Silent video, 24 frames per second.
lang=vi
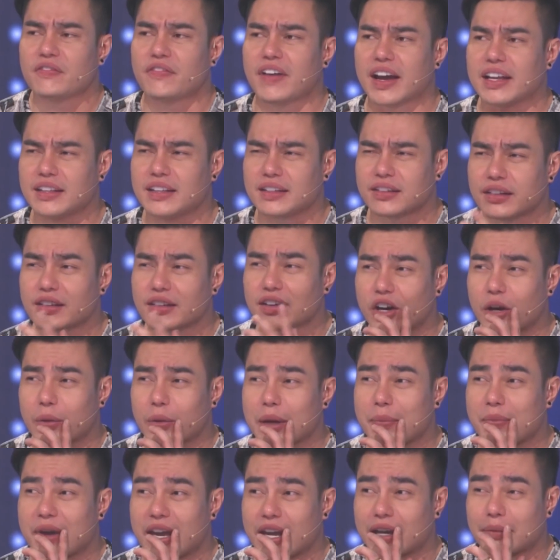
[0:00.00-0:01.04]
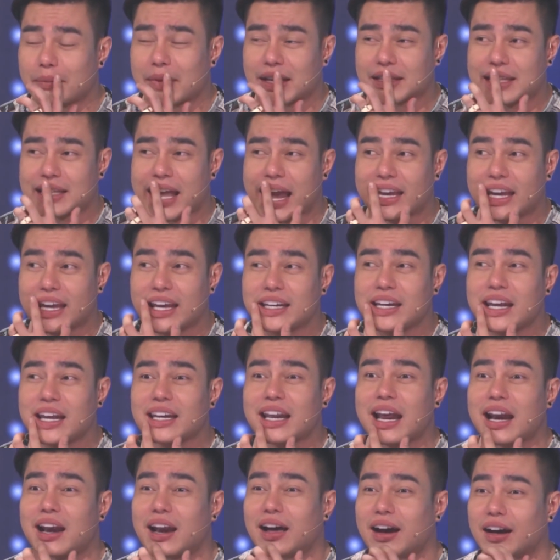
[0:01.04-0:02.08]
phải những người cái miệng mà size
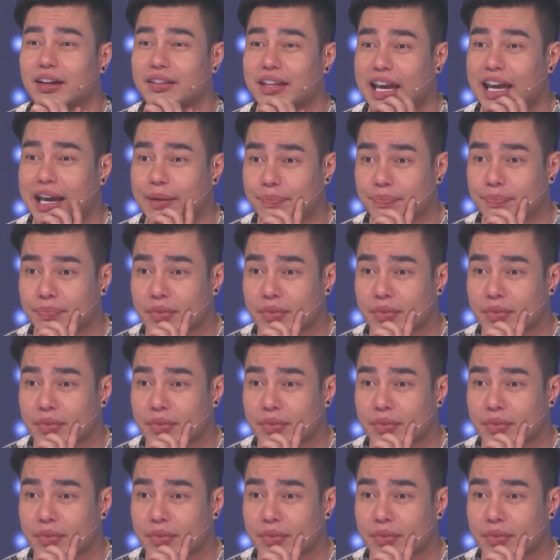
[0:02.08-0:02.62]
XXL nha em